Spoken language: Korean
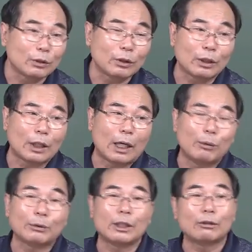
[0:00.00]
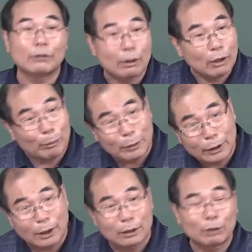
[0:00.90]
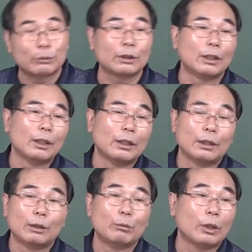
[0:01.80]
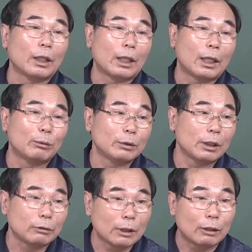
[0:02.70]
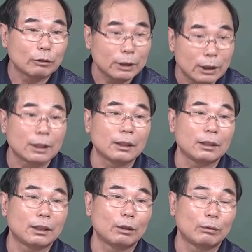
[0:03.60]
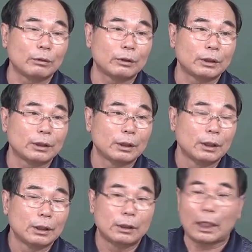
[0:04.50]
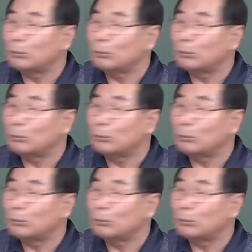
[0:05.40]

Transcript: 그러니까 아버지하고 나하고 합했다 그러면 뭐야 아버지하고 나하고 친하다 이렇게 보는 거죠. 근데